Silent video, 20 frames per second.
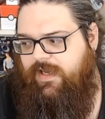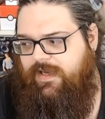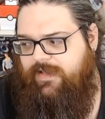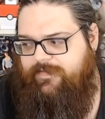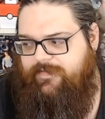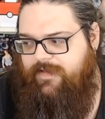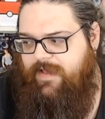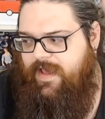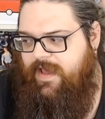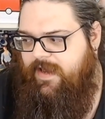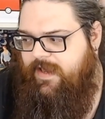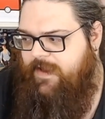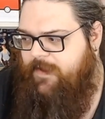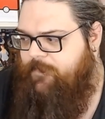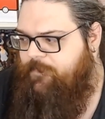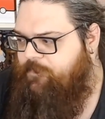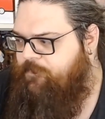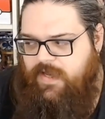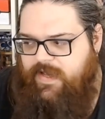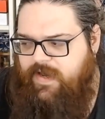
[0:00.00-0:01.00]
la
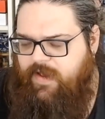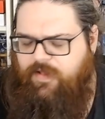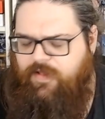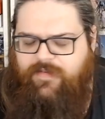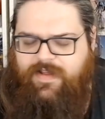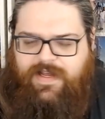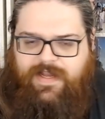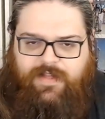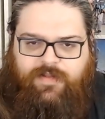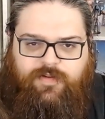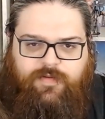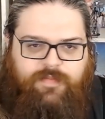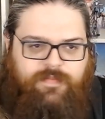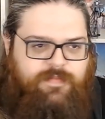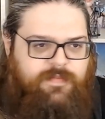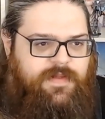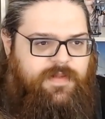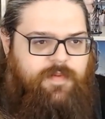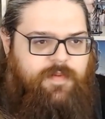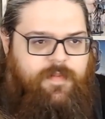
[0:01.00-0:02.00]
serie, credo aver
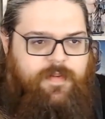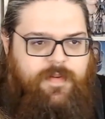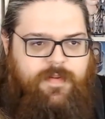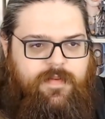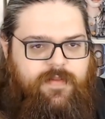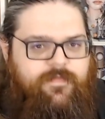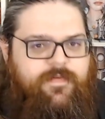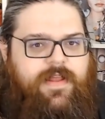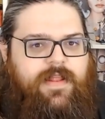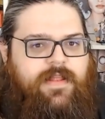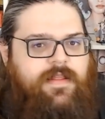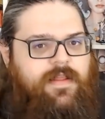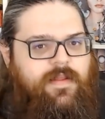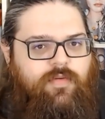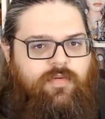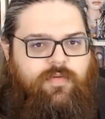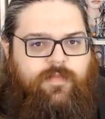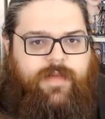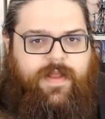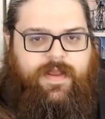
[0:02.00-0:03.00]
letto tipo i primi 20
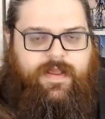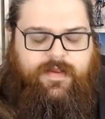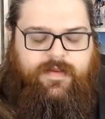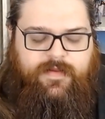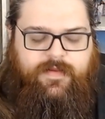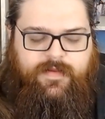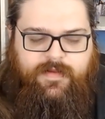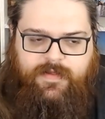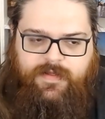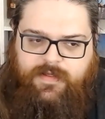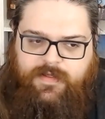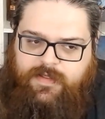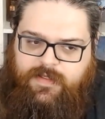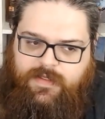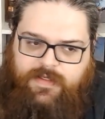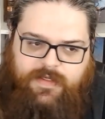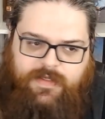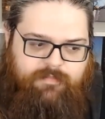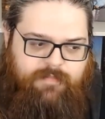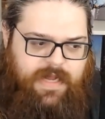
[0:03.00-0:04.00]
numeri
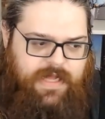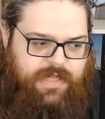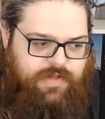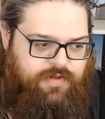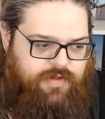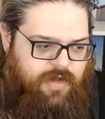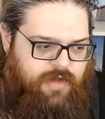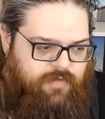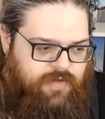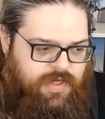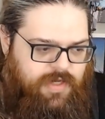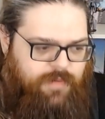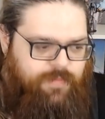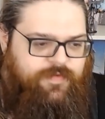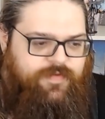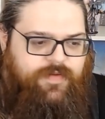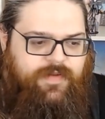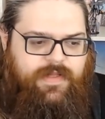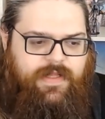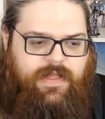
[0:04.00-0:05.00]
ma non ho avuto la
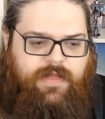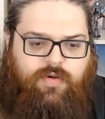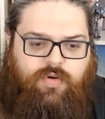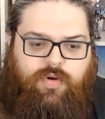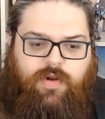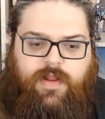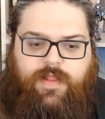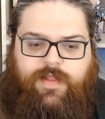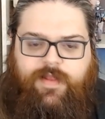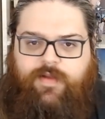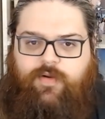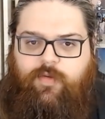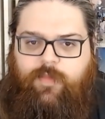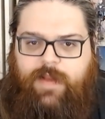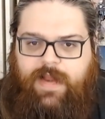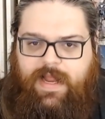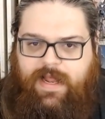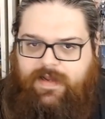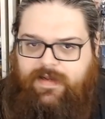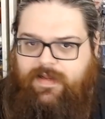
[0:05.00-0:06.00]
possibilità ancora di
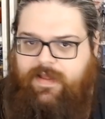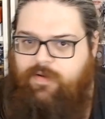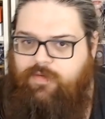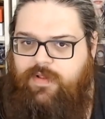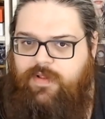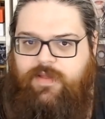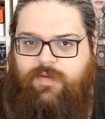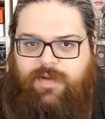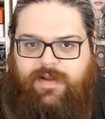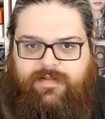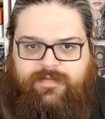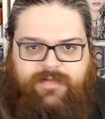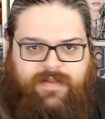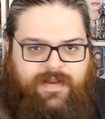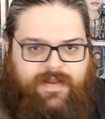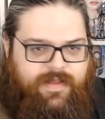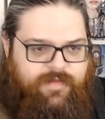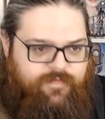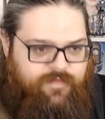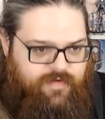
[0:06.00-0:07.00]
recuperarla. È una di quelle
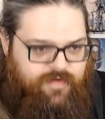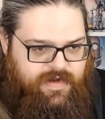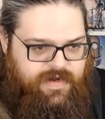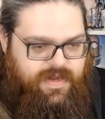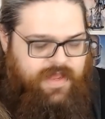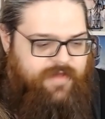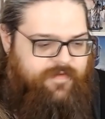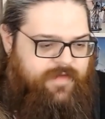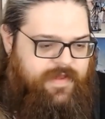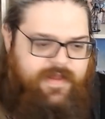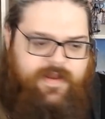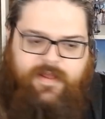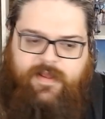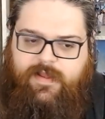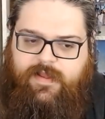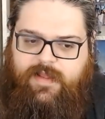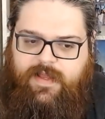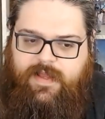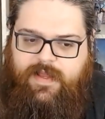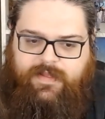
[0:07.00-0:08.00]
serie che vorrei
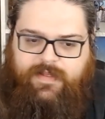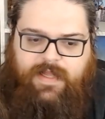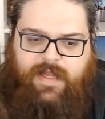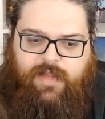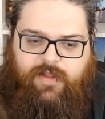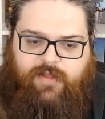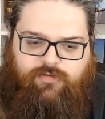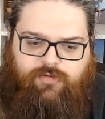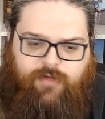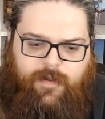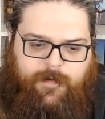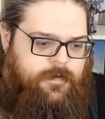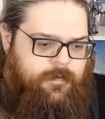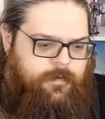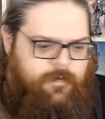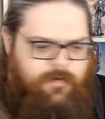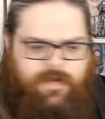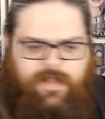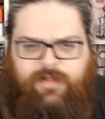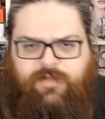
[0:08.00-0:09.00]
avere cartacea.
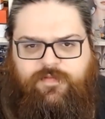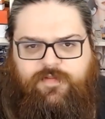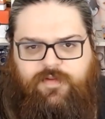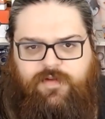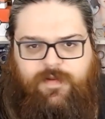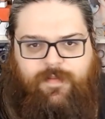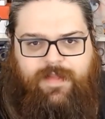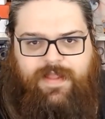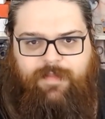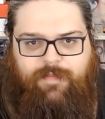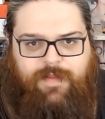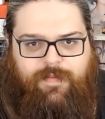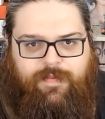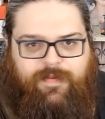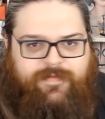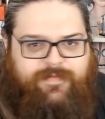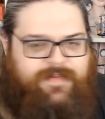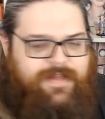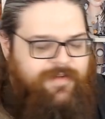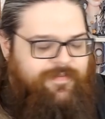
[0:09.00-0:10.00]
L'ho letto finora perché mi
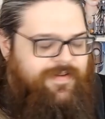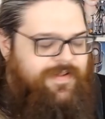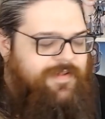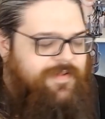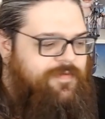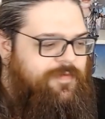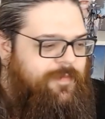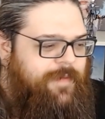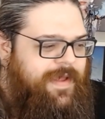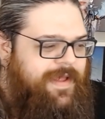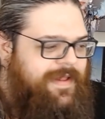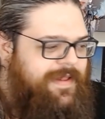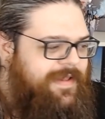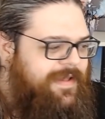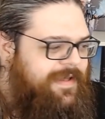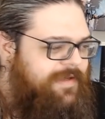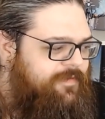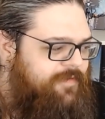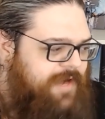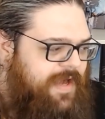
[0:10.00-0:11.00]
prestavano i
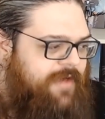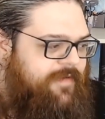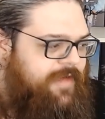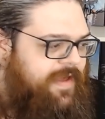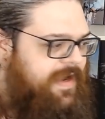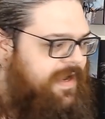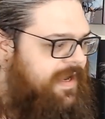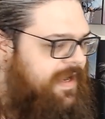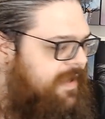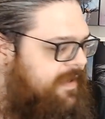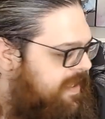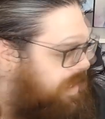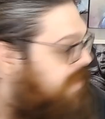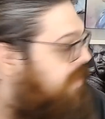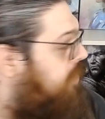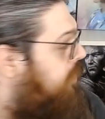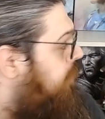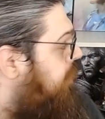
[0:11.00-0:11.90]
fumetti. Vorrei averla in un